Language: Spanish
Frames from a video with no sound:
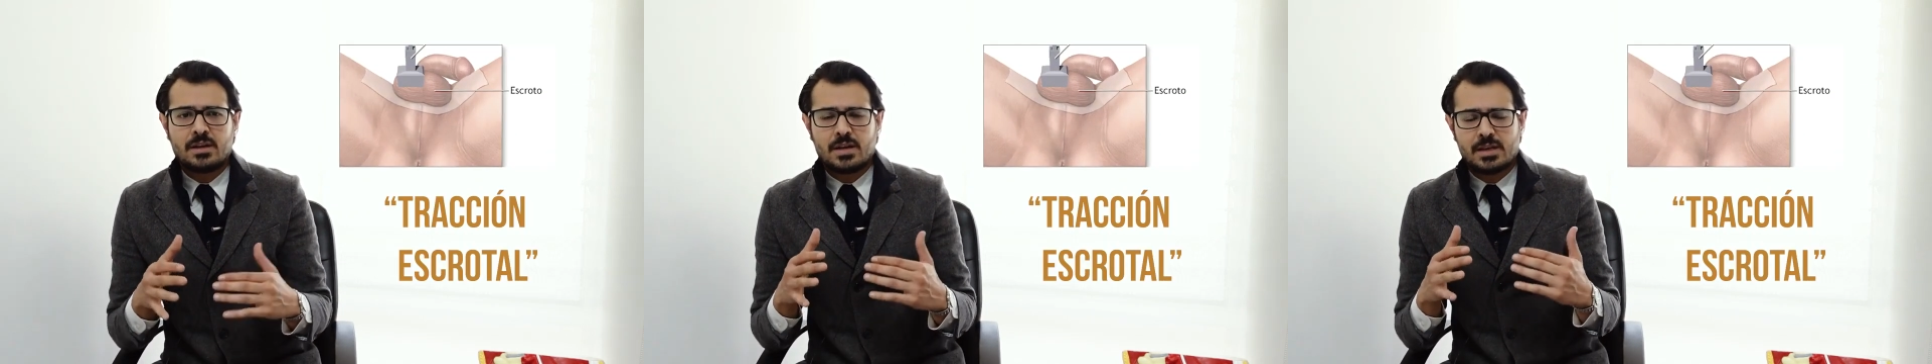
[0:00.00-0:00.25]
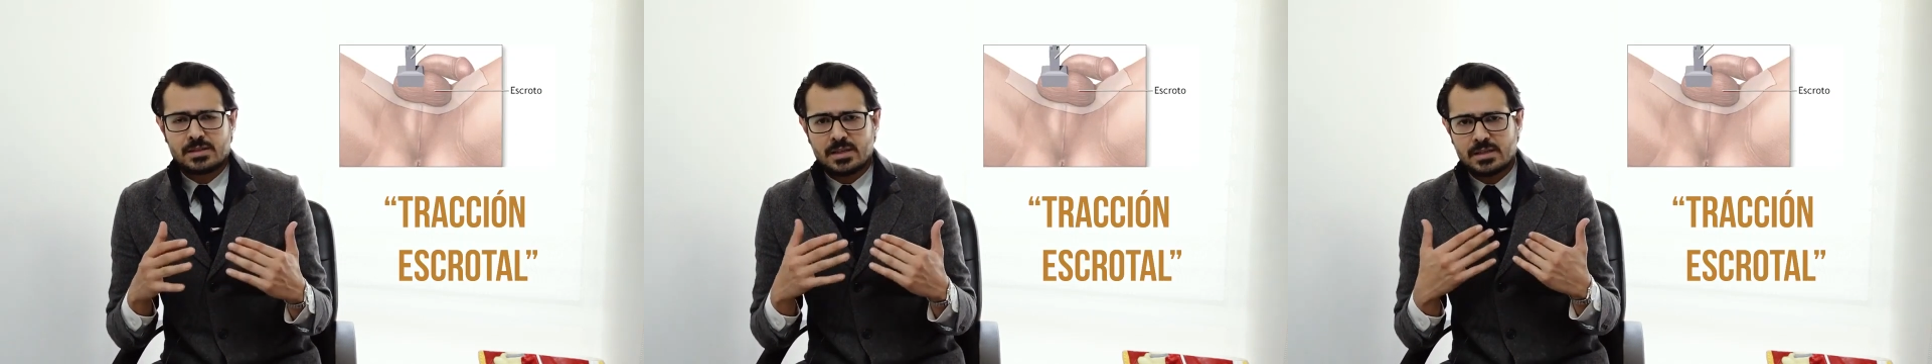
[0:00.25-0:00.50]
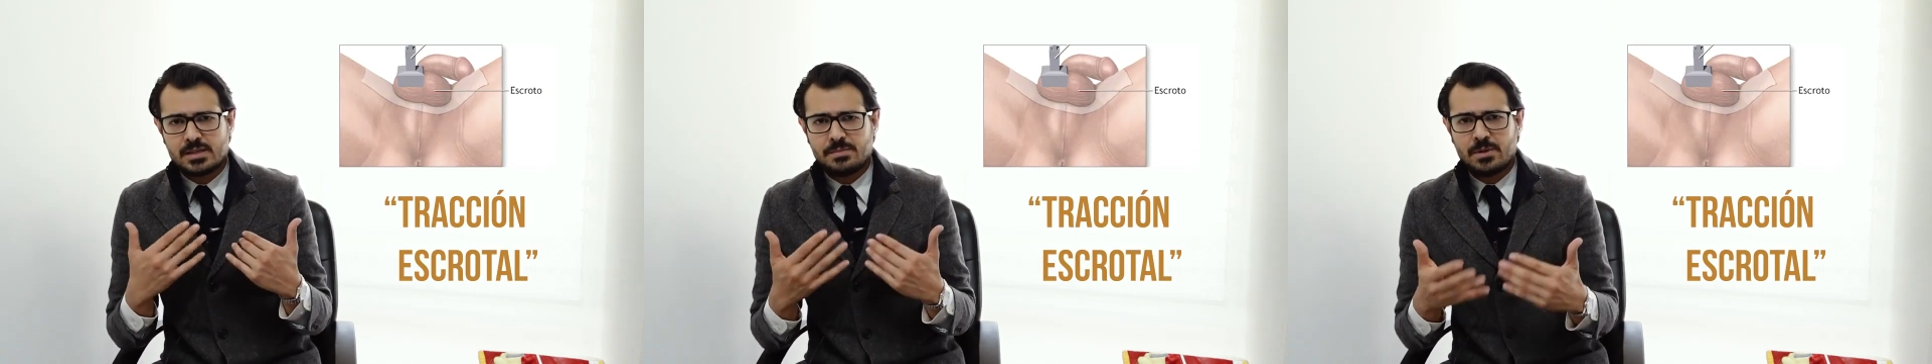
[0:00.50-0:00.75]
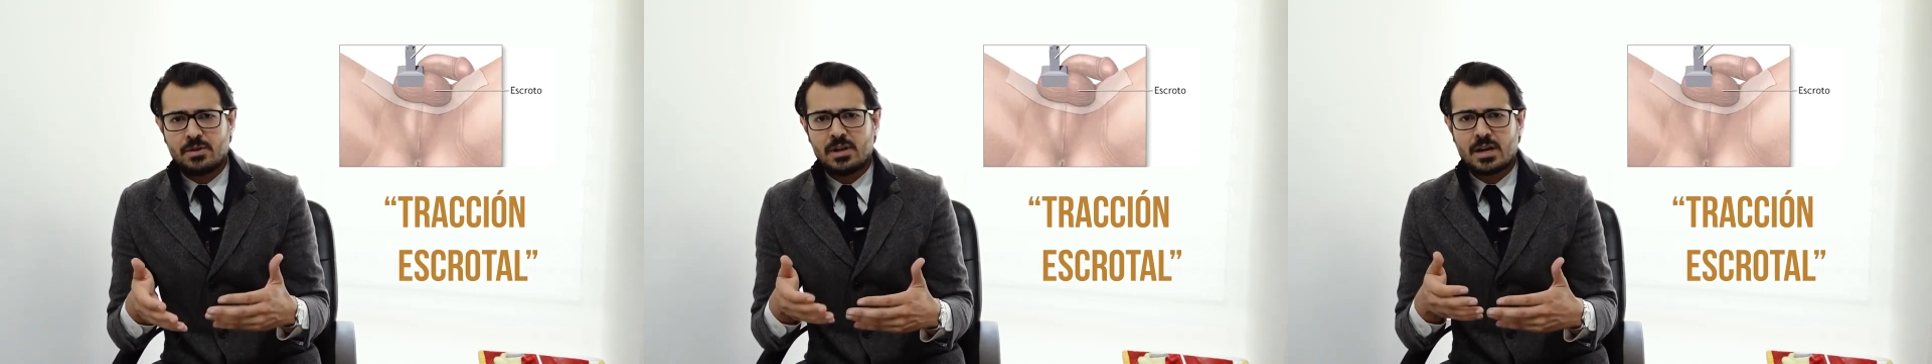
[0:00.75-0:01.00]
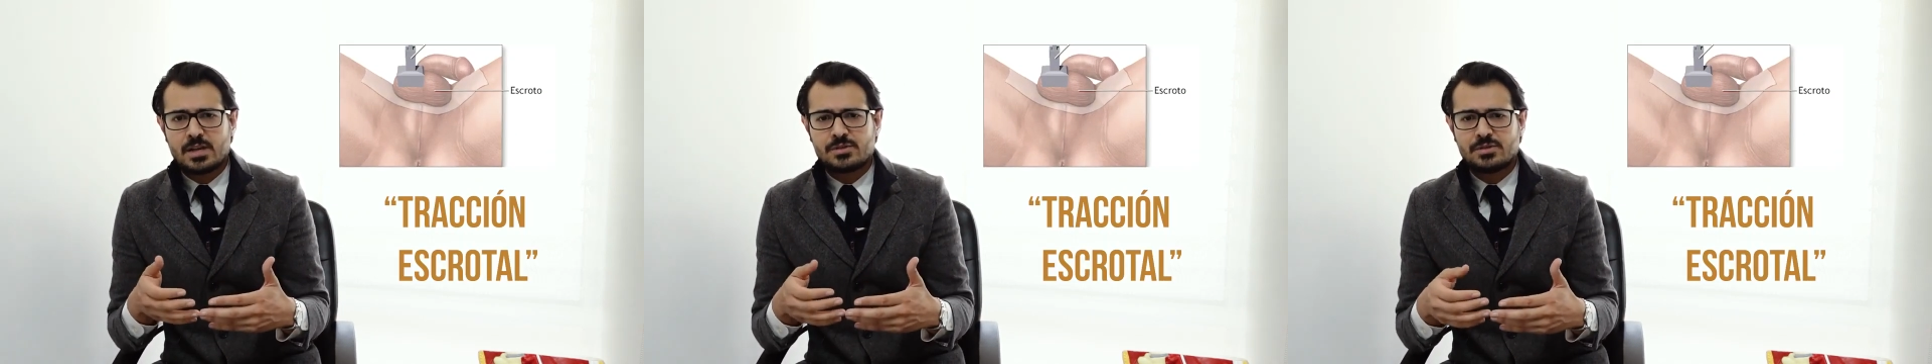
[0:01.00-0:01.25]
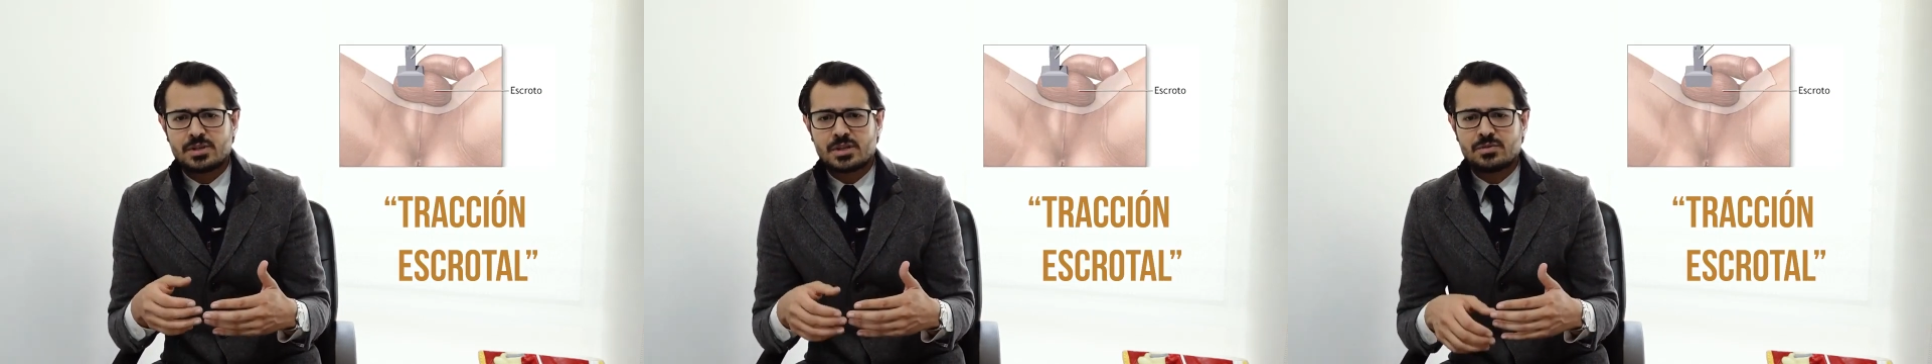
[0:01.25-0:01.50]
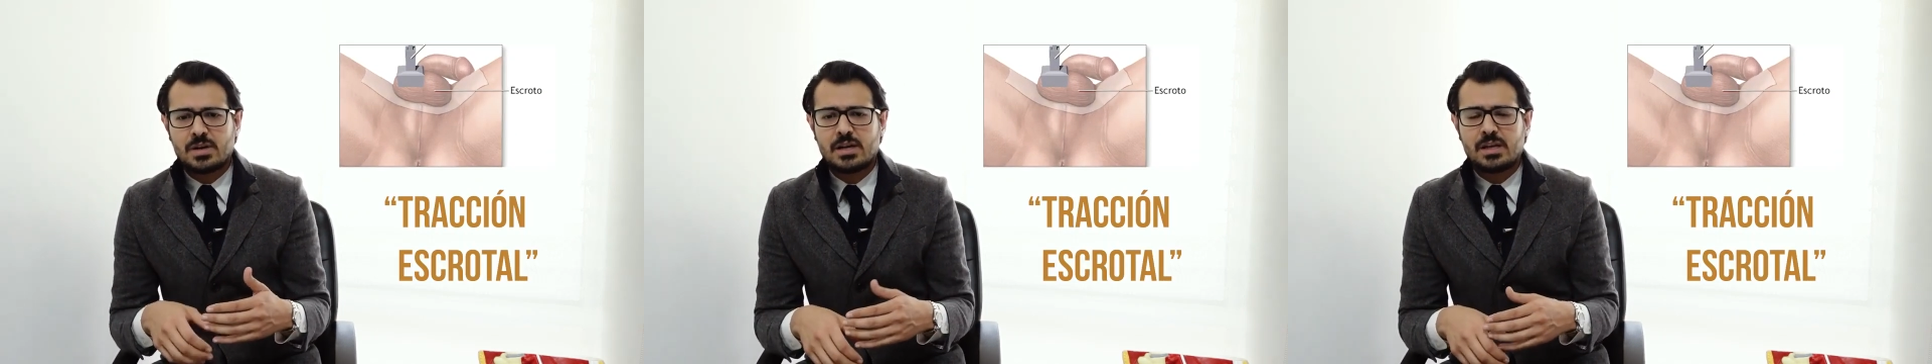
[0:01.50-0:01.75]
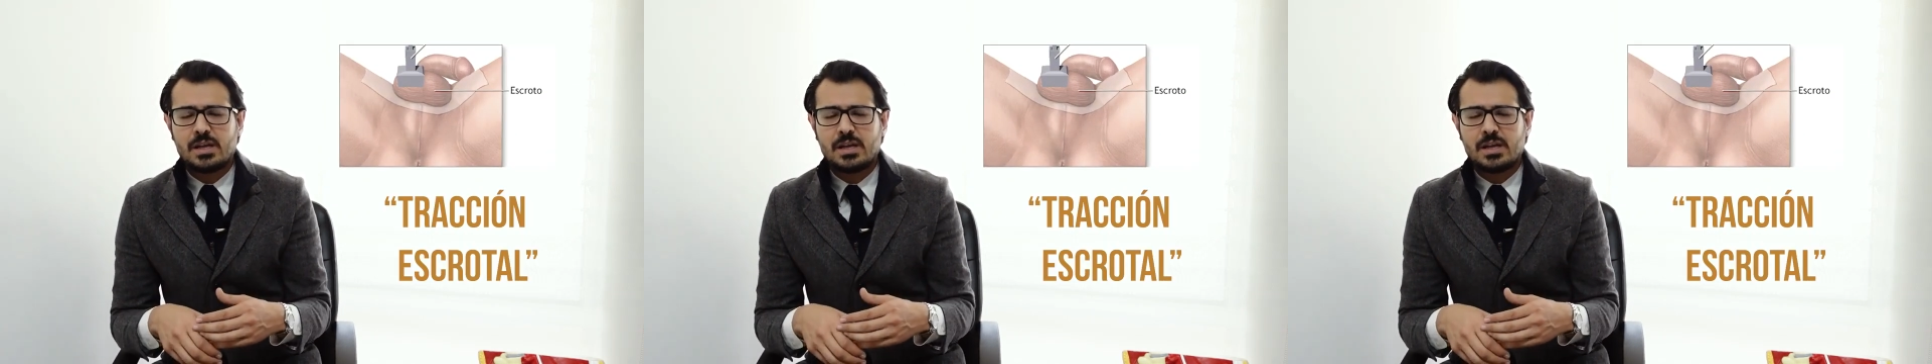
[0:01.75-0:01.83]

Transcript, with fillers: Estás en medio de la relación sexual